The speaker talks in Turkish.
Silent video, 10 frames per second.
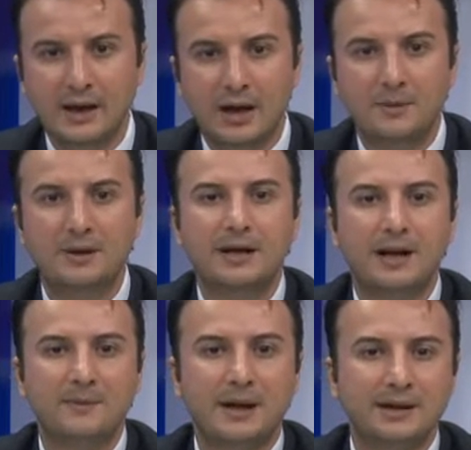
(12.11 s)

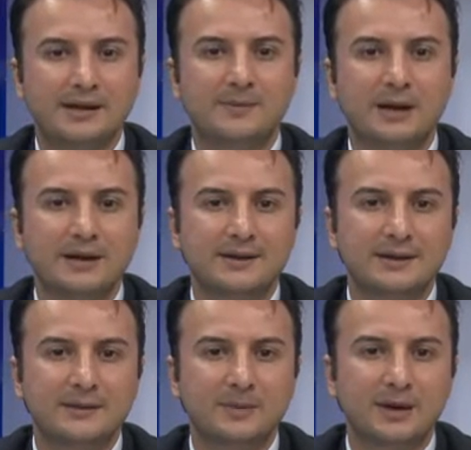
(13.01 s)
Amerikan Merkez
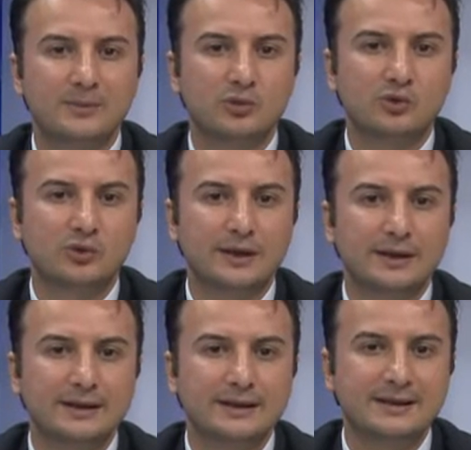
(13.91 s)
Bankası'nın para musluklarını